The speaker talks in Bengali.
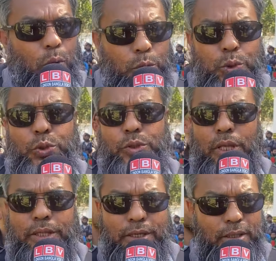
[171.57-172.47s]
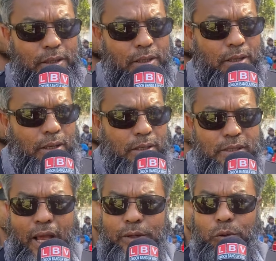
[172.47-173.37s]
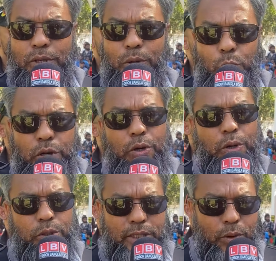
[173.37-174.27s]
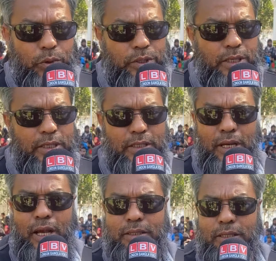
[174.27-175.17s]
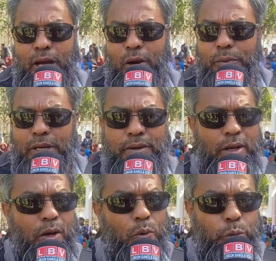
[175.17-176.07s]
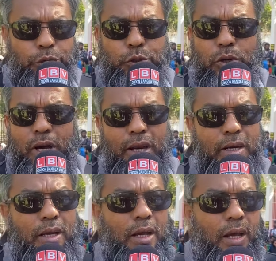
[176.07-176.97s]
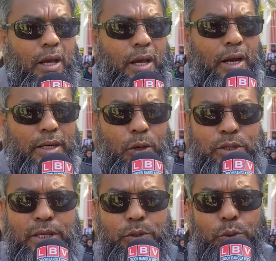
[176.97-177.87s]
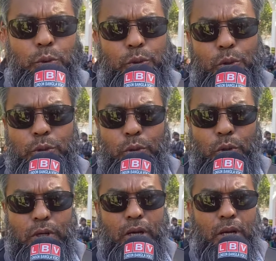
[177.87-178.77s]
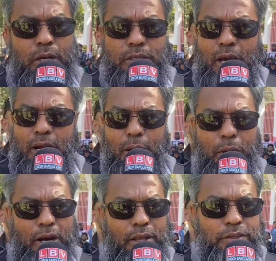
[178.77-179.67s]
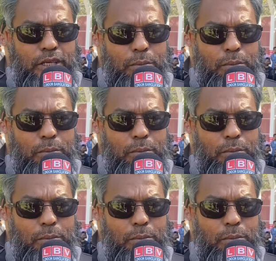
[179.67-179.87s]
অর্ধ শতাধিক ছাত্রকে গুলি করে হত্যা করেছে শেখ হাসিনা আওয়ামী লীগ খুনি সরকার এটা অত্যন্ত দুঃখজনক সারা বাংলাদেশের